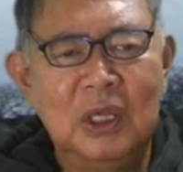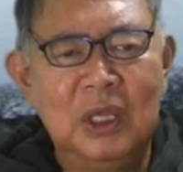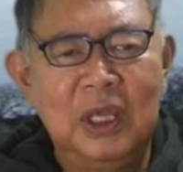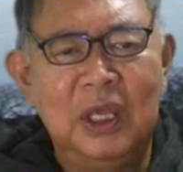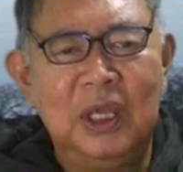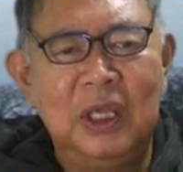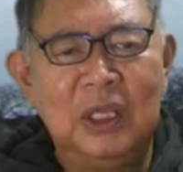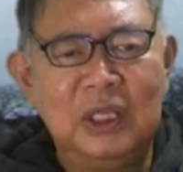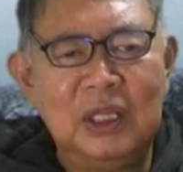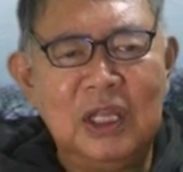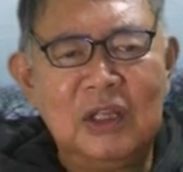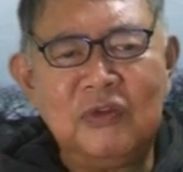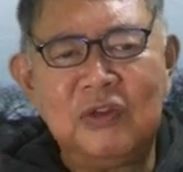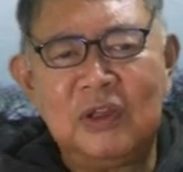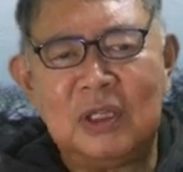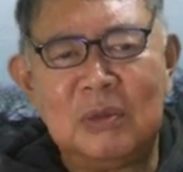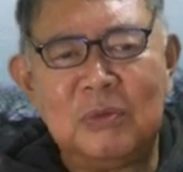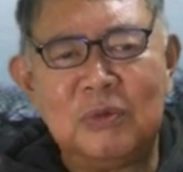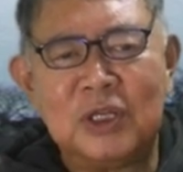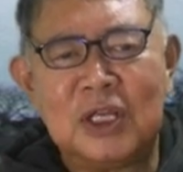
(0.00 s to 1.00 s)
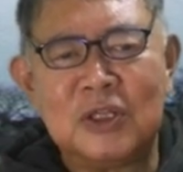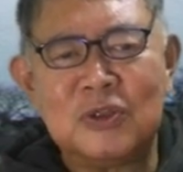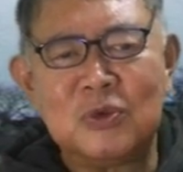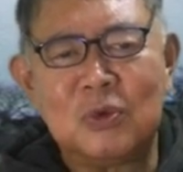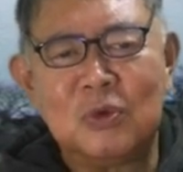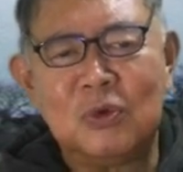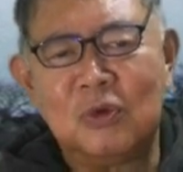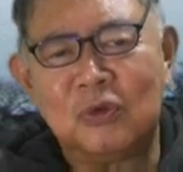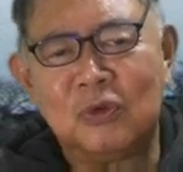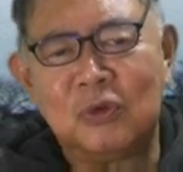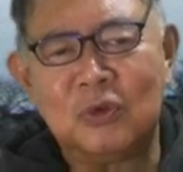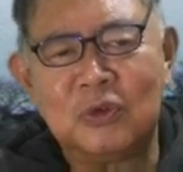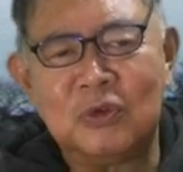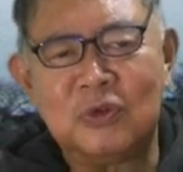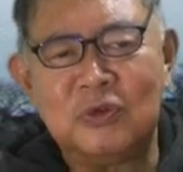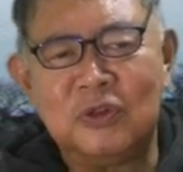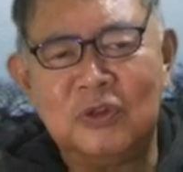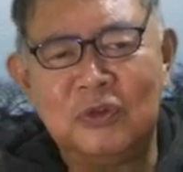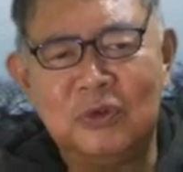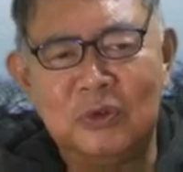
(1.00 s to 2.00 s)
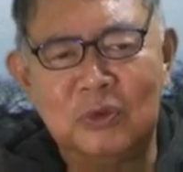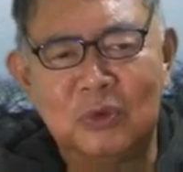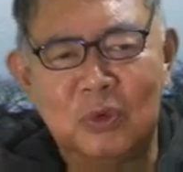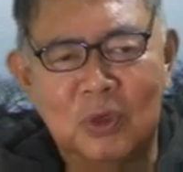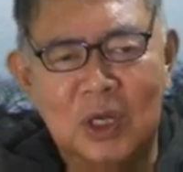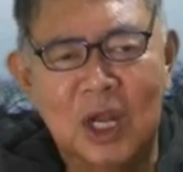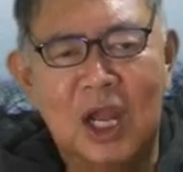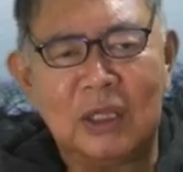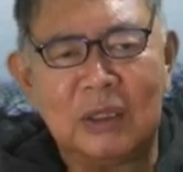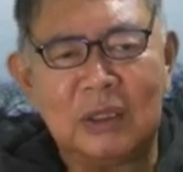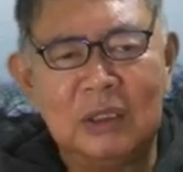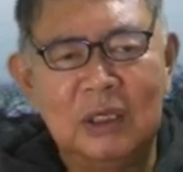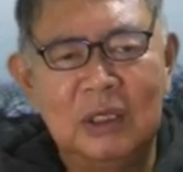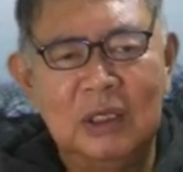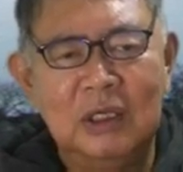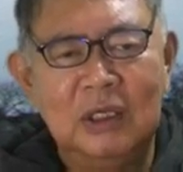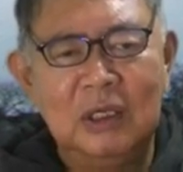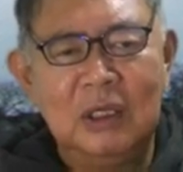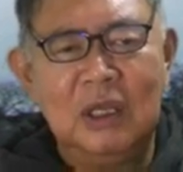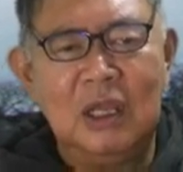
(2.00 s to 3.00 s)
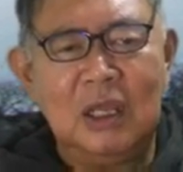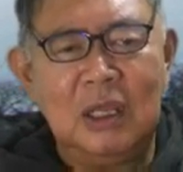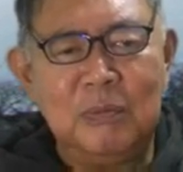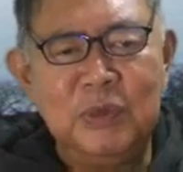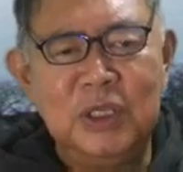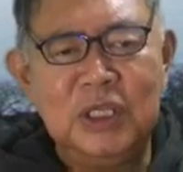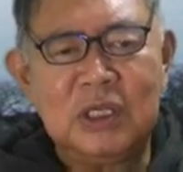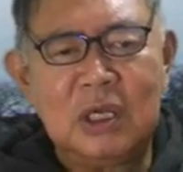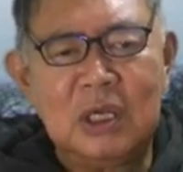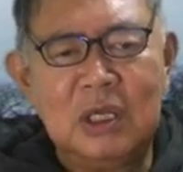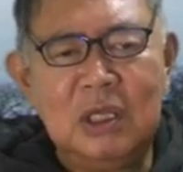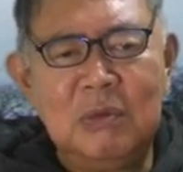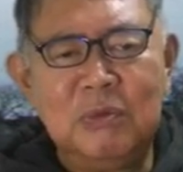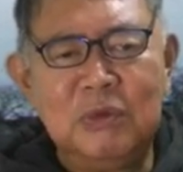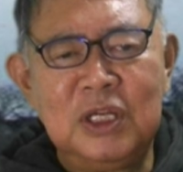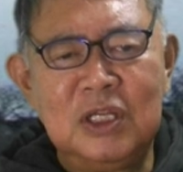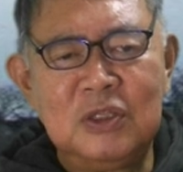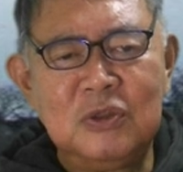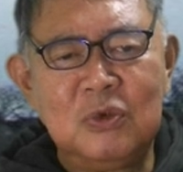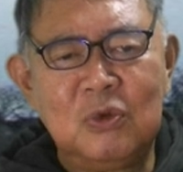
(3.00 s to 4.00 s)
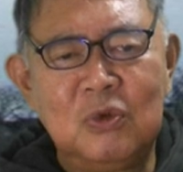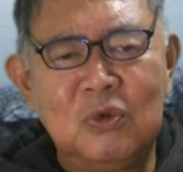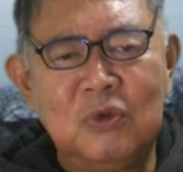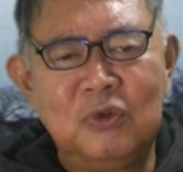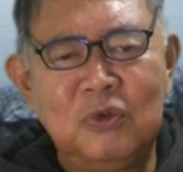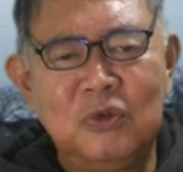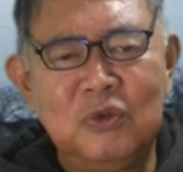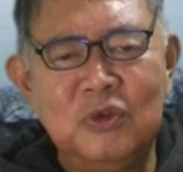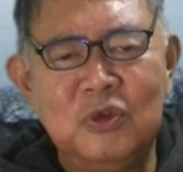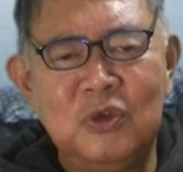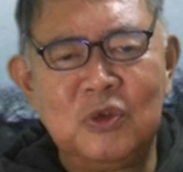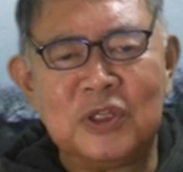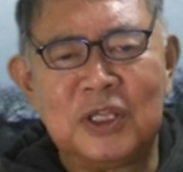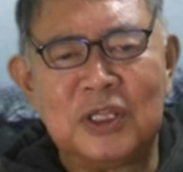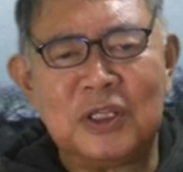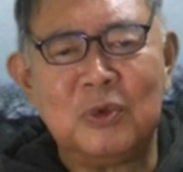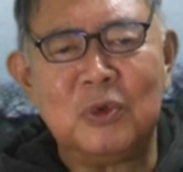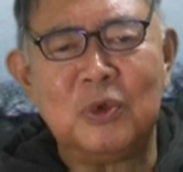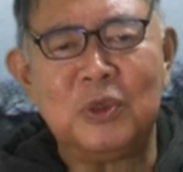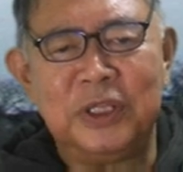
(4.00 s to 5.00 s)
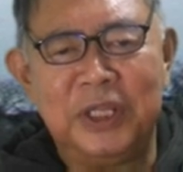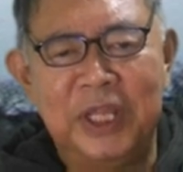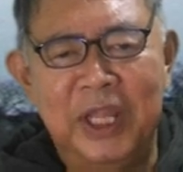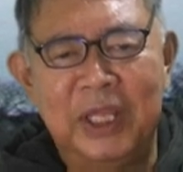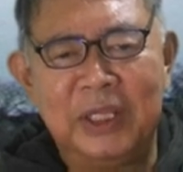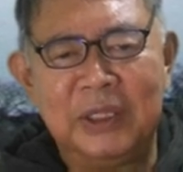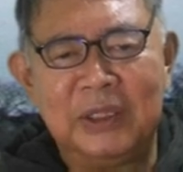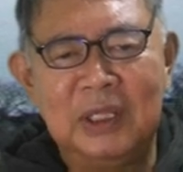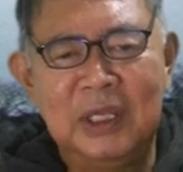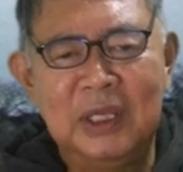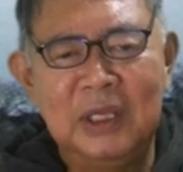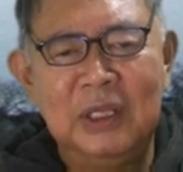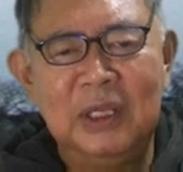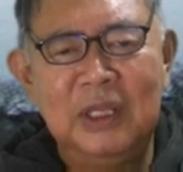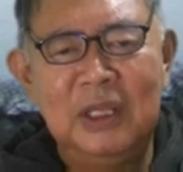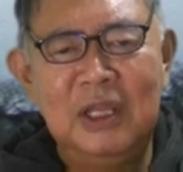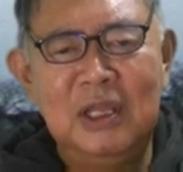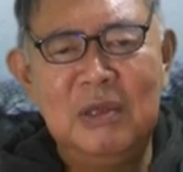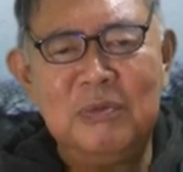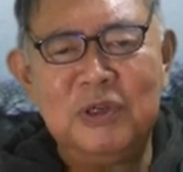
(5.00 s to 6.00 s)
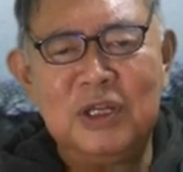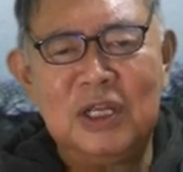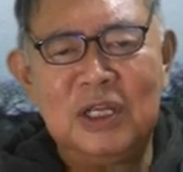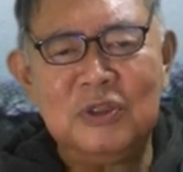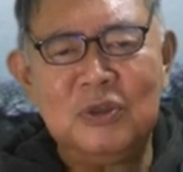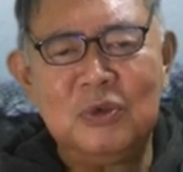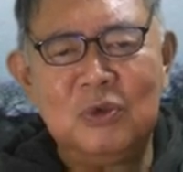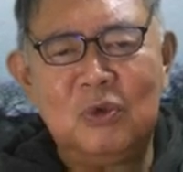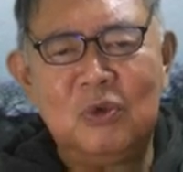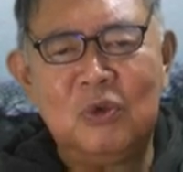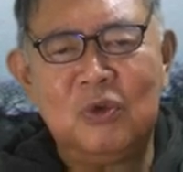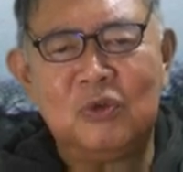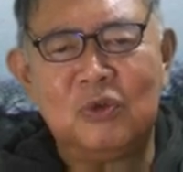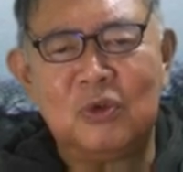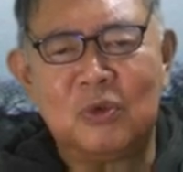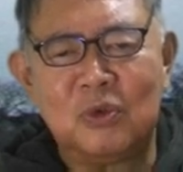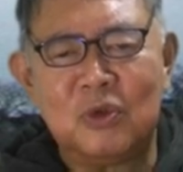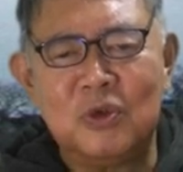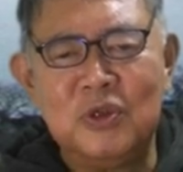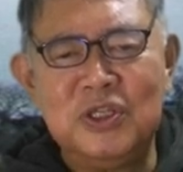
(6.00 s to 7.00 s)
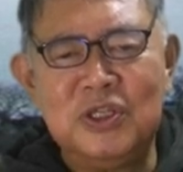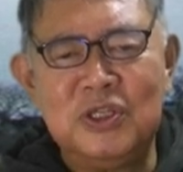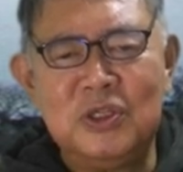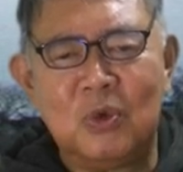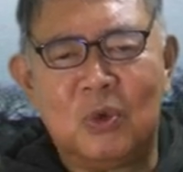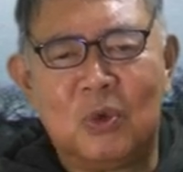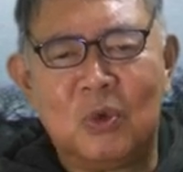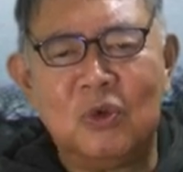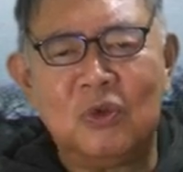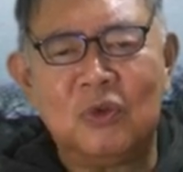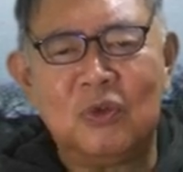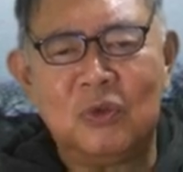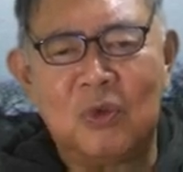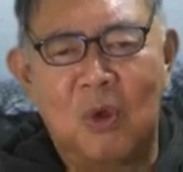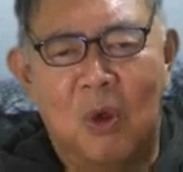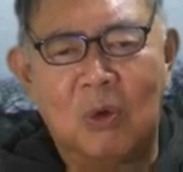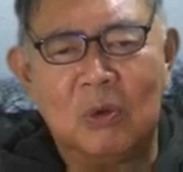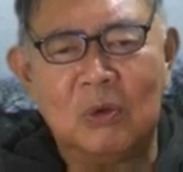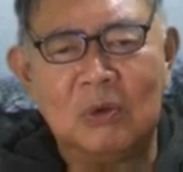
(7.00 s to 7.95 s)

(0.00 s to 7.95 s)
えー、なぜ AM ラジオ放送を休止するのか、えー、民間 AM ラジオ放送事業者において、AM ラジオ放送の維持のコスト、